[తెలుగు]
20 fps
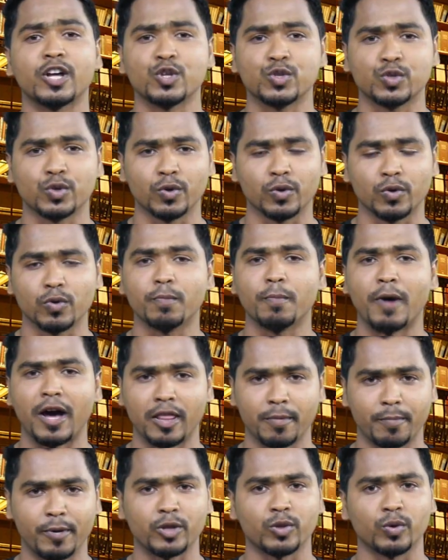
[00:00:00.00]
తలుచుకుంటూ
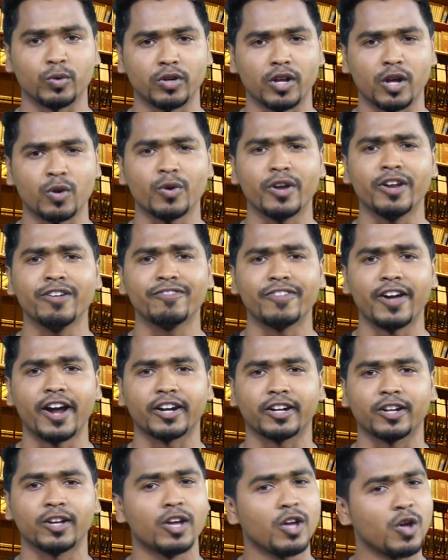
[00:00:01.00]
బాధపడుతూ ఉంటారు
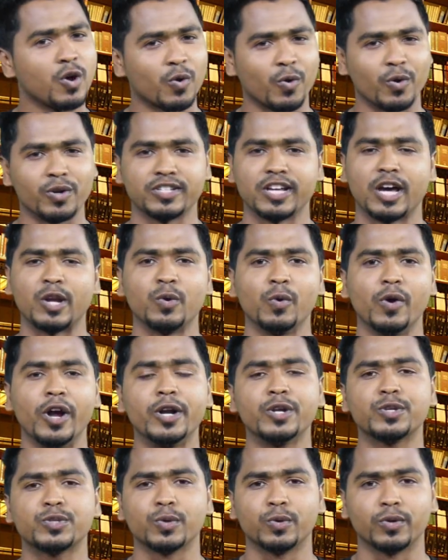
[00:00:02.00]
ఇన్ఫ్యాక్ట్ కొన్నిసార్లు
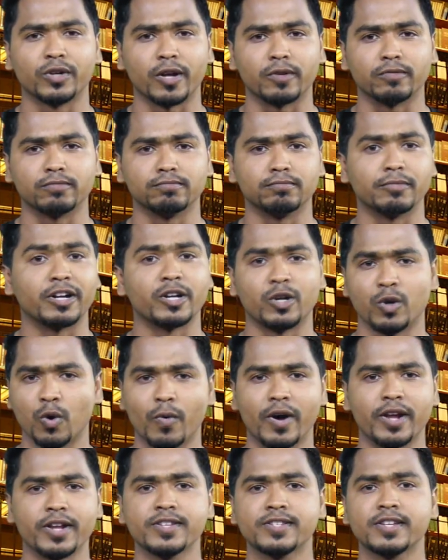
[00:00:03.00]
ఏడుస్తూ ఉంటారు బట్ నో
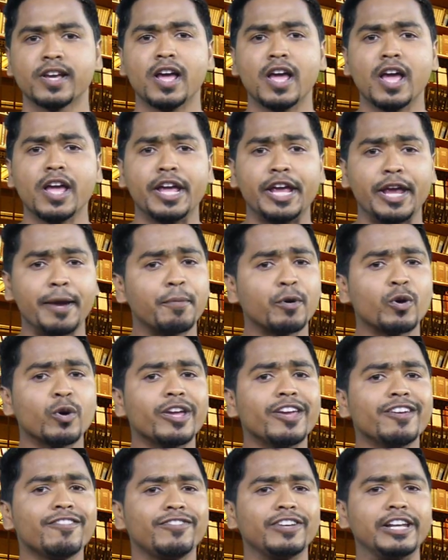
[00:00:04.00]
వరీస్ ఇప్పుడు
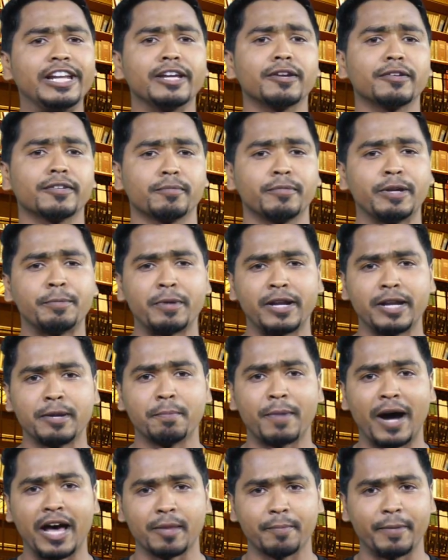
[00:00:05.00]
ఈ ఫీలింగ్ మిమ్మల్ని
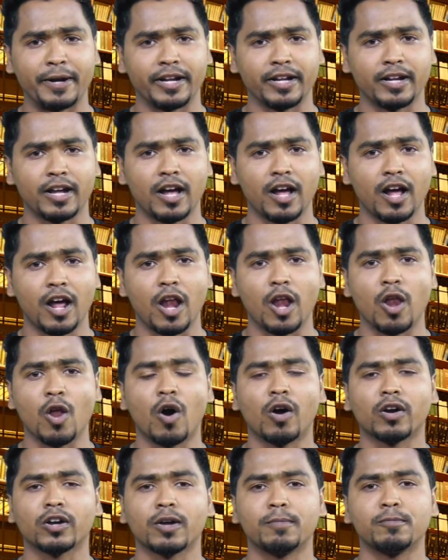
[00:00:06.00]
బాధ పెట్టినా
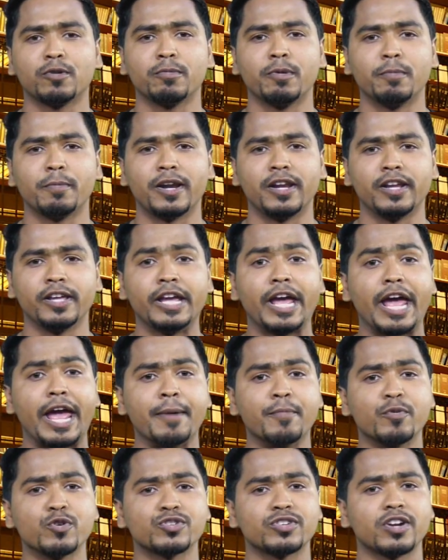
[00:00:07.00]
లాంగ్ టర్మ్లో మిమ్మల్ని
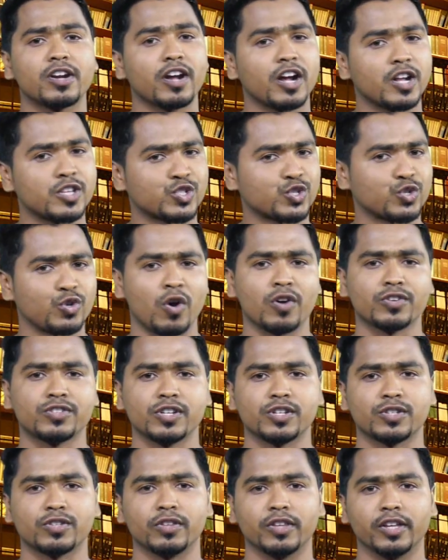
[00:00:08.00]
ఎమోషనల్గా స్ట్రాంగ్
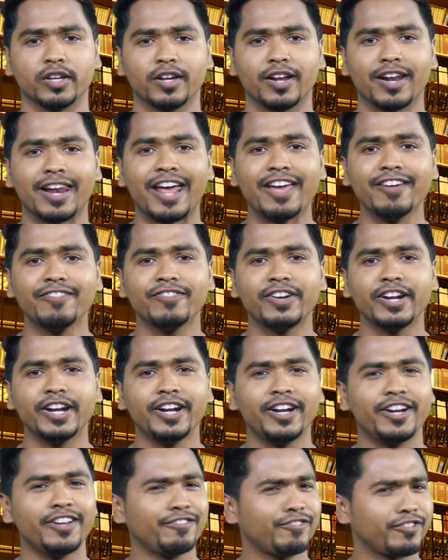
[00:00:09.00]
చేస్తుంది లైఫ్ని
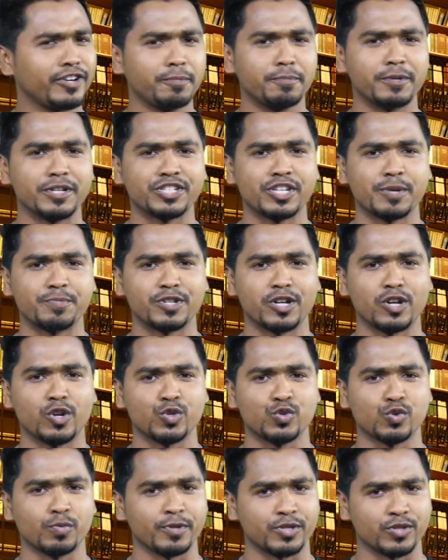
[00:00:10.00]
డిఫరెంట్
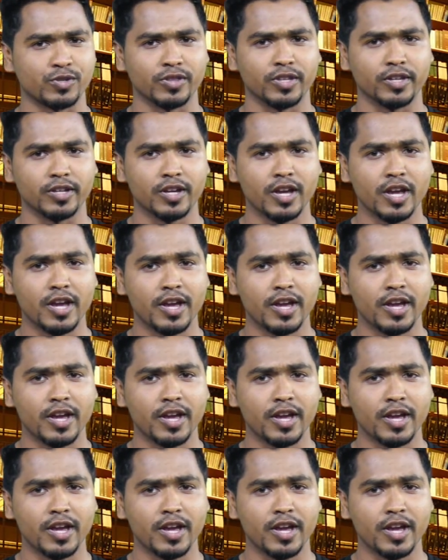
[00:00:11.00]
పర్సెప్షన్లో చూపిస్తుంది